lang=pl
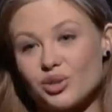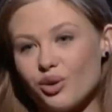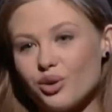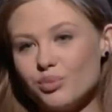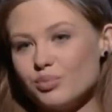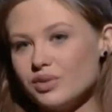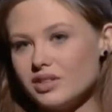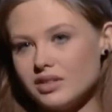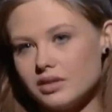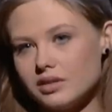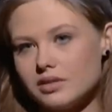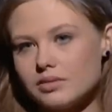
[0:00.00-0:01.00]

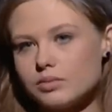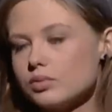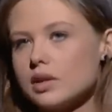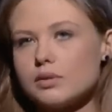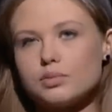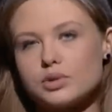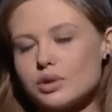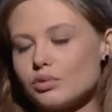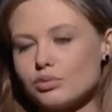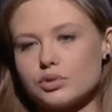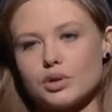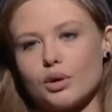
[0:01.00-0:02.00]
chorymi, mhm.
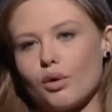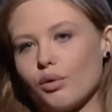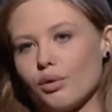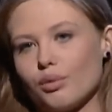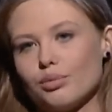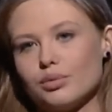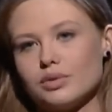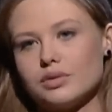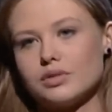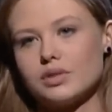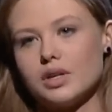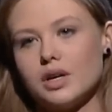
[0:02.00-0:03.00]
przeróżne choroby.
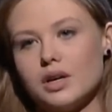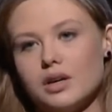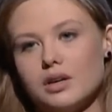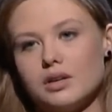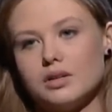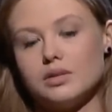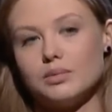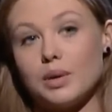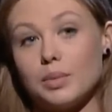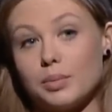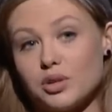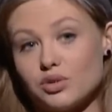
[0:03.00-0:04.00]
Mhm. E,
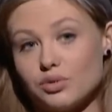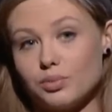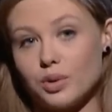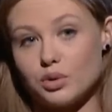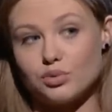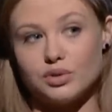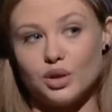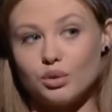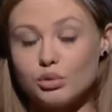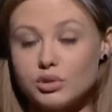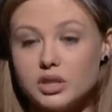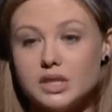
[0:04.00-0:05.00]
mama pracuje na
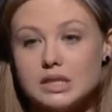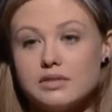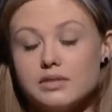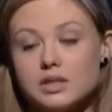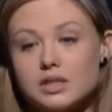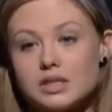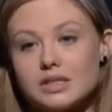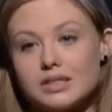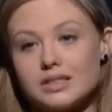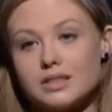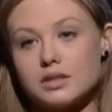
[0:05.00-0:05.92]
gruźlicy, więc